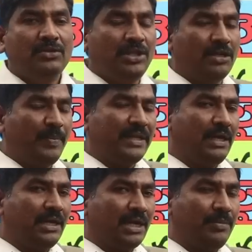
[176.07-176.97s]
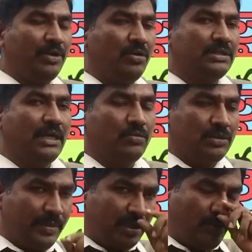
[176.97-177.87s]
దీనికి ప్రధానంగా మీరు ఒకసారి
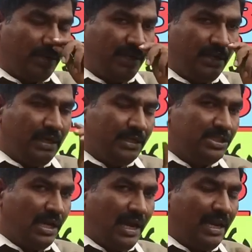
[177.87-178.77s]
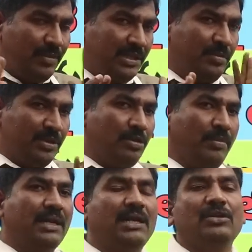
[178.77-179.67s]
గుర్తుపెట్టుకోండి చాలామంది మనతో
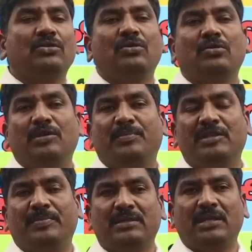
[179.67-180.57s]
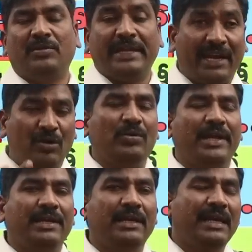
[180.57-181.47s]
మాట్లాడుతుంటారు ఇబ్బంది పడుతూ ఉంటారు
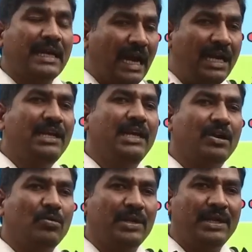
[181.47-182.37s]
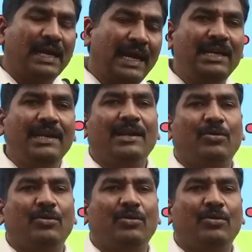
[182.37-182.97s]
ఎక్కడున్నాయి ఖాళీలు ఎక్కడున్నాయి ఖాళీలు